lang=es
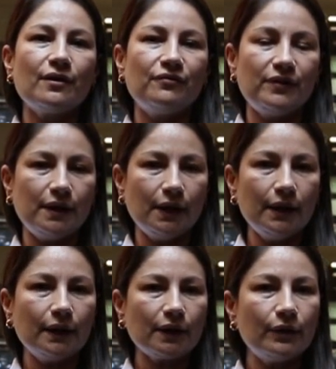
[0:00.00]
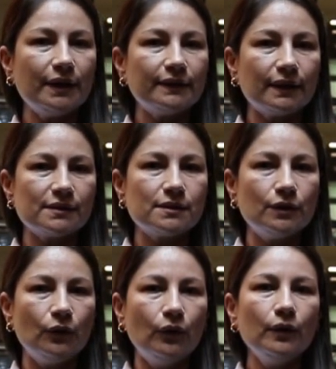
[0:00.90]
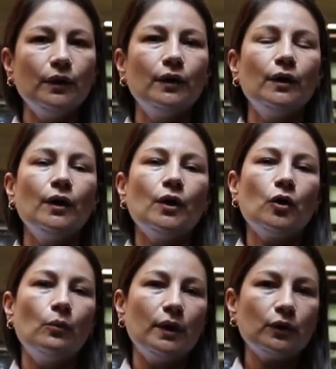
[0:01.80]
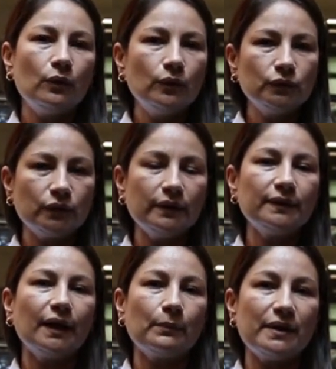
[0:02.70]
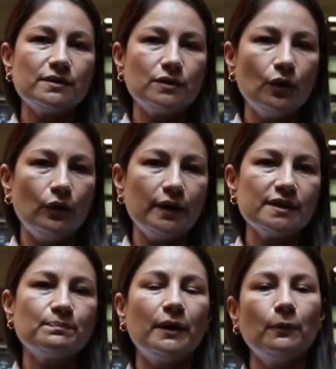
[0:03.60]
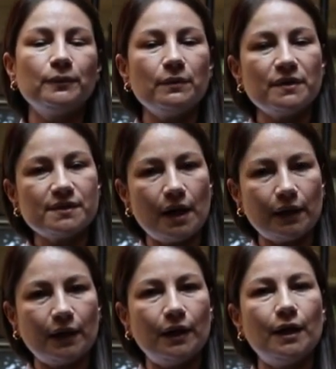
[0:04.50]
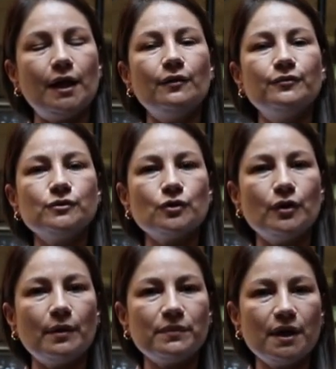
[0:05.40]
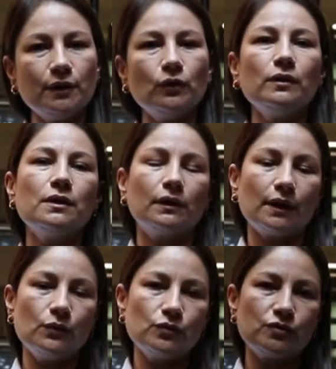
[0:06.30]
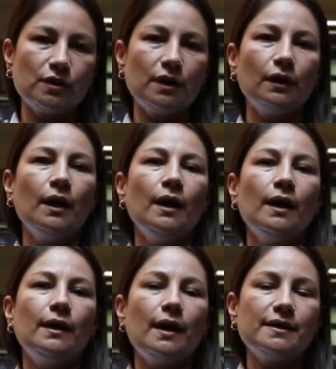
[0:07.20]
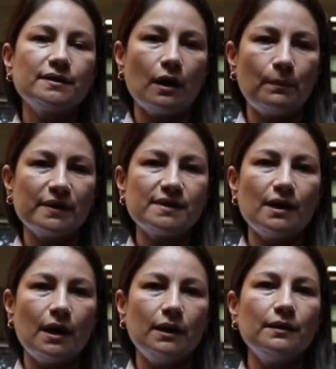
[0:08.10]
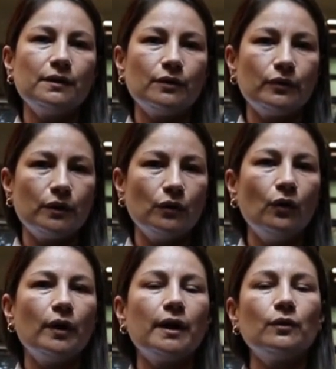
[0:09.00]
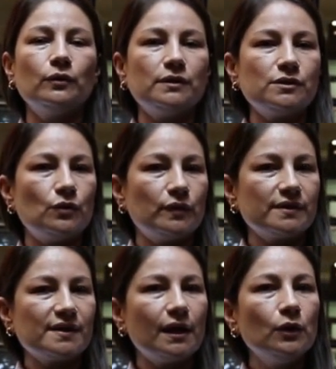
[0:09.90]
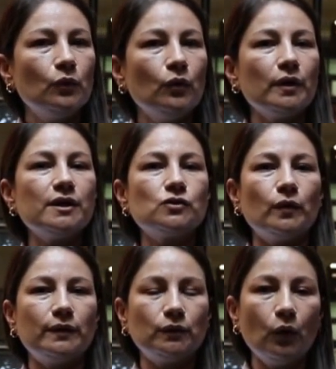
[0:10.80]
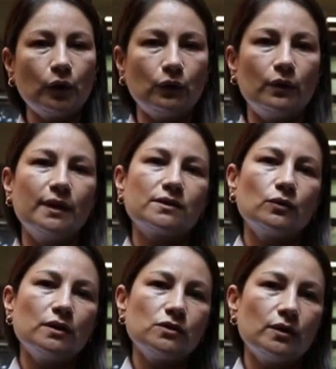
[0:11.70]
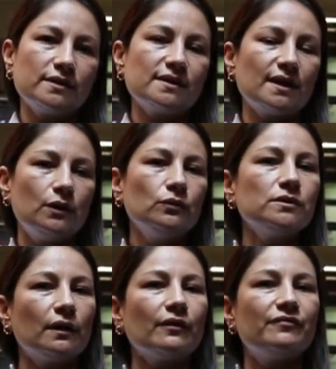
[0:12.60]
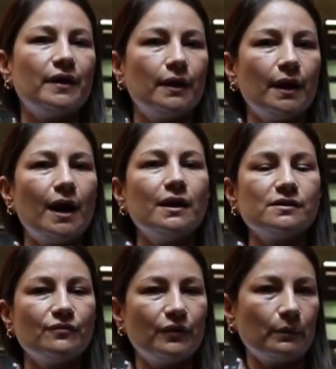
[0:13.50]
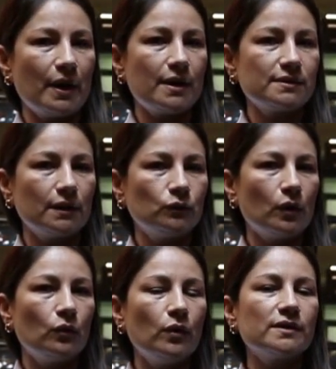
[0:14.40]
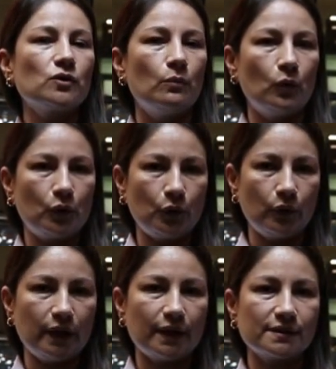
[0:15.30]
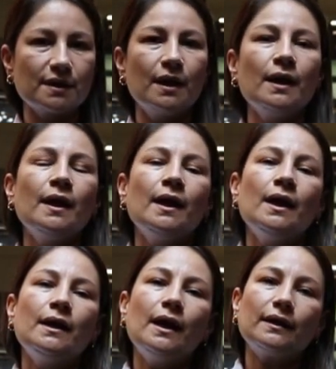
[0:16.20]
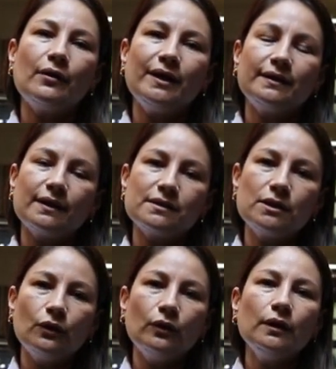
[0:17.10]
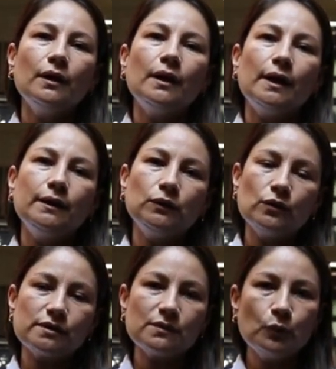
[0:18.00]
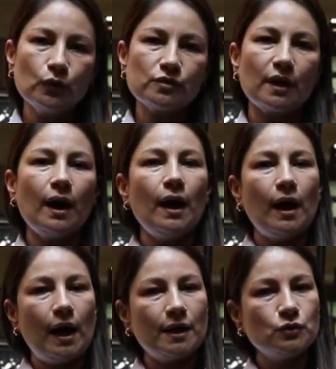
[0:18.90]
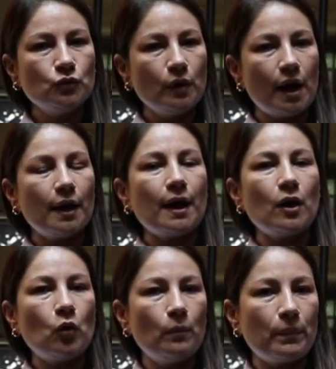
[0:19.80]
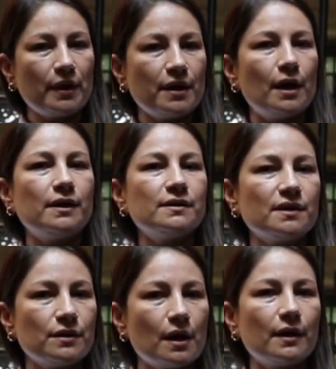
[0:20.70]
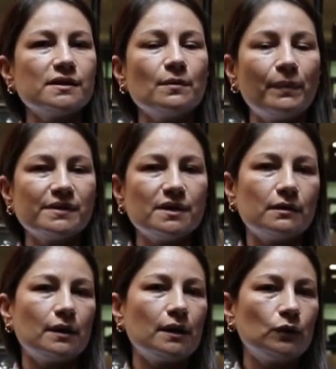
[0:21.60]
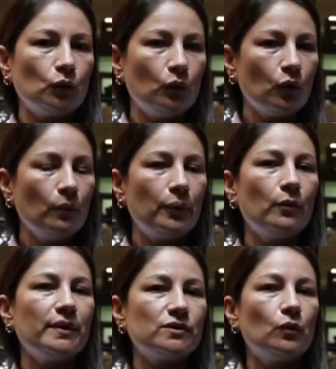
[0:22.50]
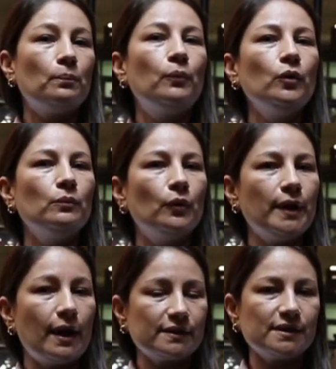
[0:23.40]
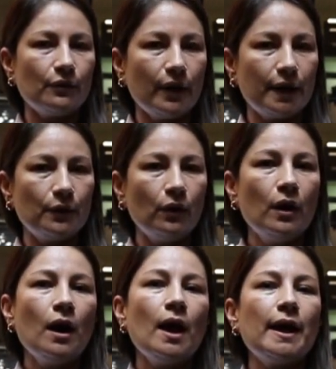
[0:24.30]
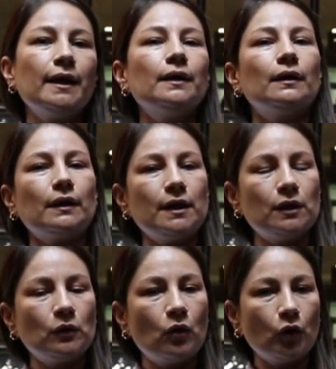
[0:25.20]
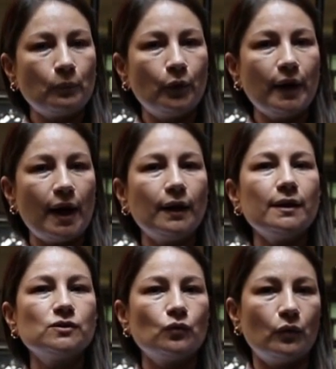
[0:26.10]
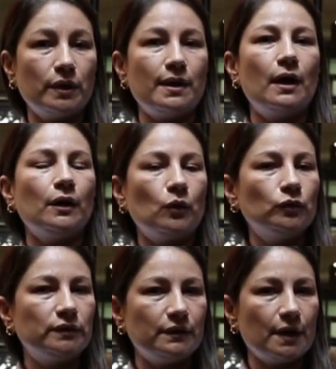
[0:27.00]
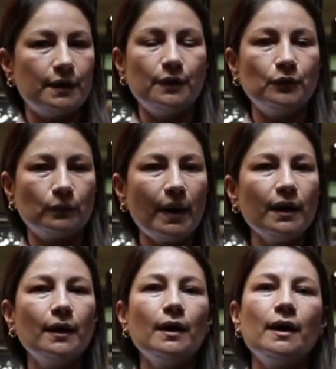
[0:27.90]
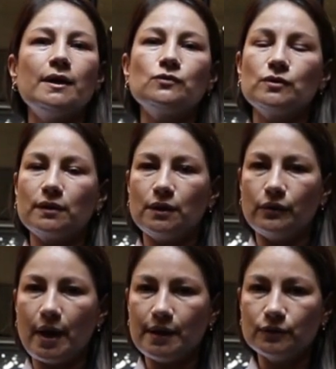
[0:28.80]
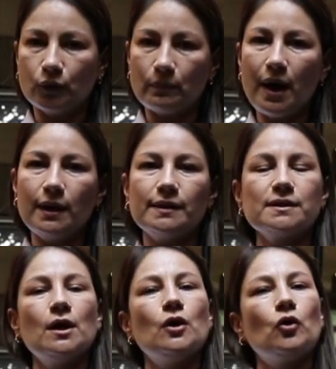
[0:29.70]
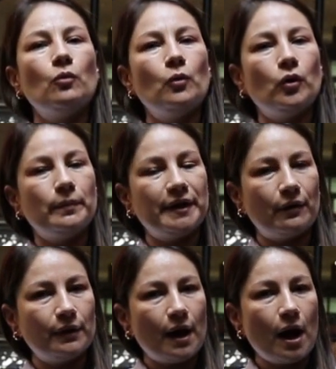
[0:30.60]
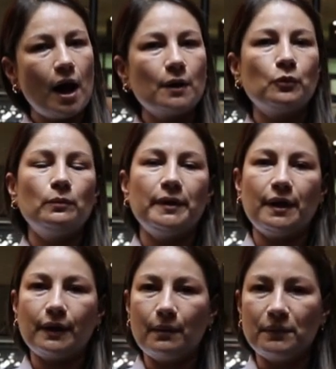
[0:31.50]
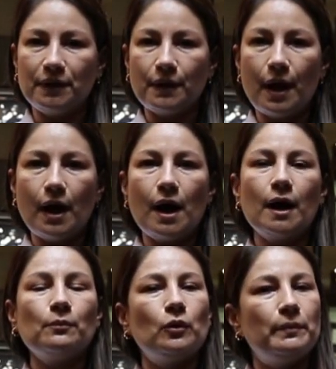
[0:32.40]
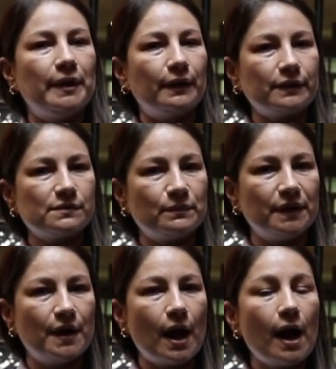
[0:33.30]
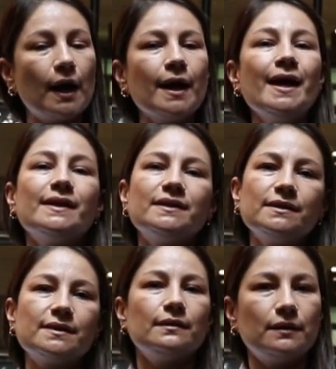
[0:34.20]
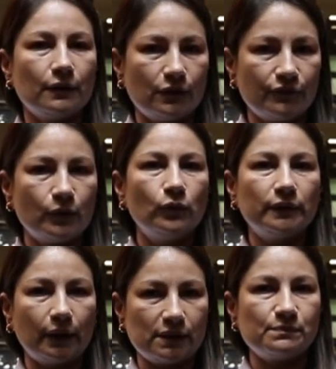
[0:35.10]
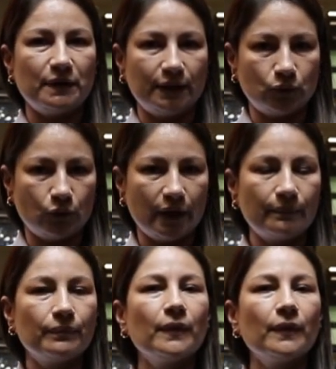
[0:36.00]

define la rehabilitación como el conjunto de intervenciones para optimizar el funcionamiento y reducir la discapacidad del individuo en condición de salud y su entorno. Las condiciones de salud se refiere a las enfermedades tanto agudas como crónicas. La rehabilitación entonces busca ayudar, acompañar y enseñar a ese paciente que tuvo un compromiso pulmonar severo en reincorporar en su vida cotidiana normal, en sus actividades normales, como volver a hablar, volver a caminar, volver a respirar sin sentir dificultad respiratoria.